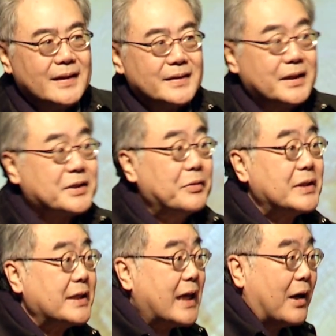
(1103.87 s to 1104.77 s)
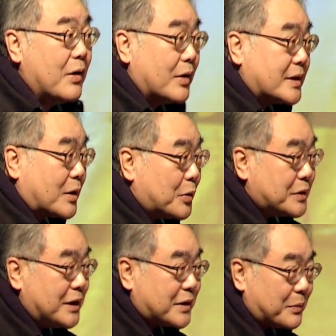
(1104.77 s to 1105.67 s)
这时候你在想，这个东
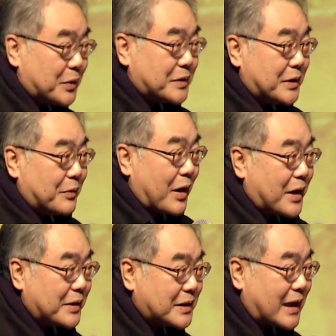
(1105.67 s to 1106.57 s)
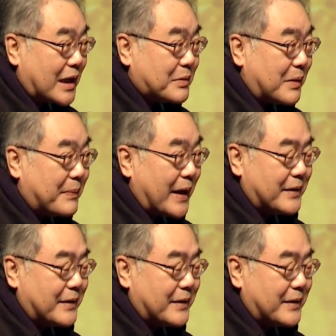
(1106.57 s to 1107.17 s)
西什么东西？我要该该怎么办